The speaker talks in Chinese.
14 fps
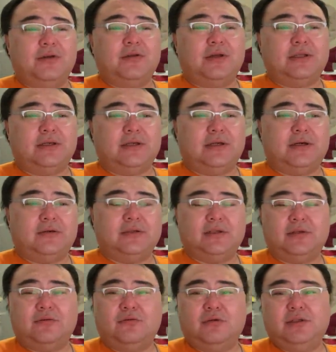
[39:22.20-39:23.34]
呢，然后
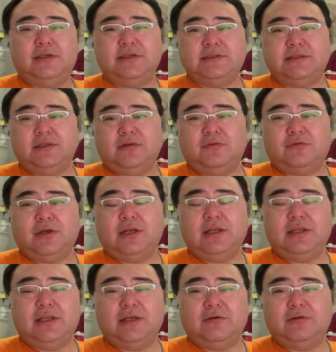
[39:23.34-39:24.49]
呢，获得一些垄断
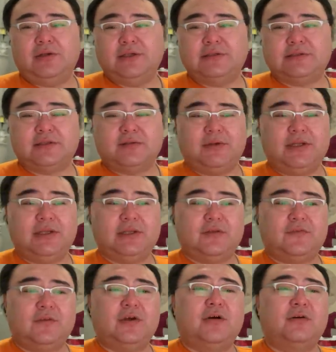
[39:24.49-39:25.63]
利益，获得一些什么利益，
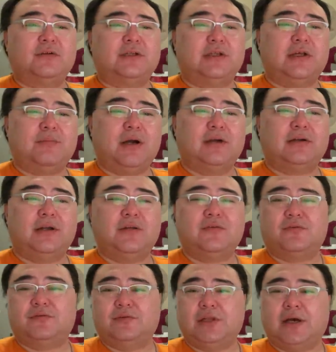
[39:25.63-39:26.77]
最后呢，他傍上了
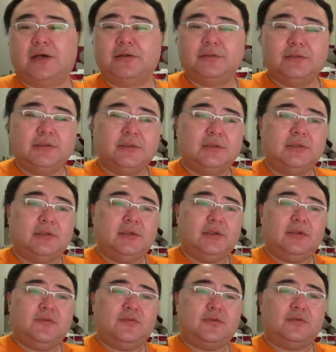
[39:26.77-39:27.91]
左宗棠。
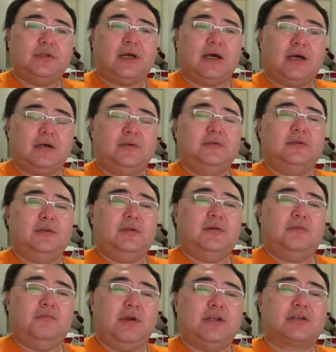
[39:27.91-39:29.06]
左宗棠
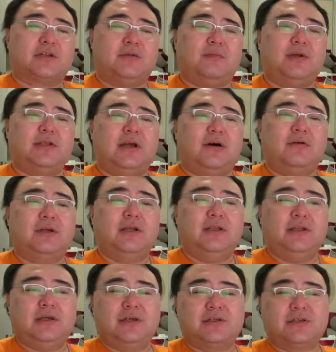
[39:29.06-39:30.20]
为什么要跟
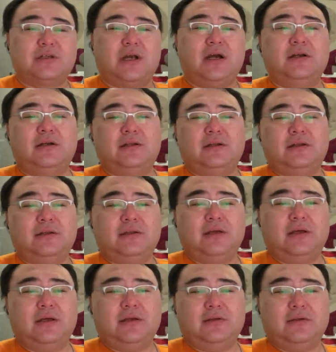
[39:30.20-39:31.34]
一个商人
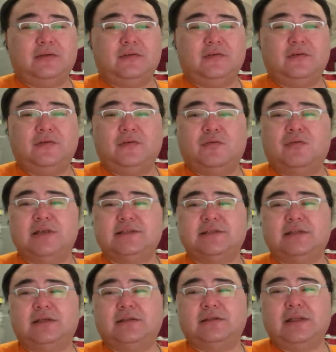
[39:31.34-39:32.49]
啊，就是有关系
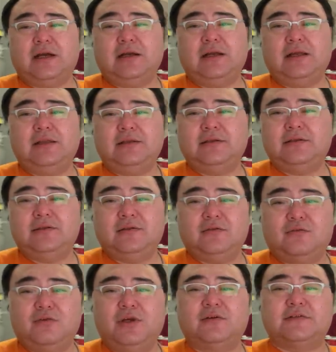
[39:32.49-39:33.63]
呢？当然
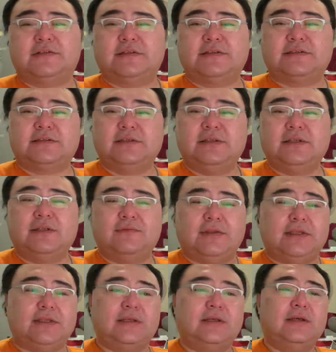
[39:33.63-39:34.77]
会有一些私利的问
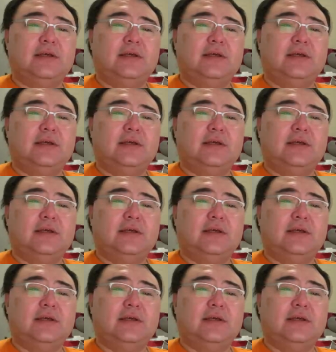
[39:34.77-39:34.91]
题，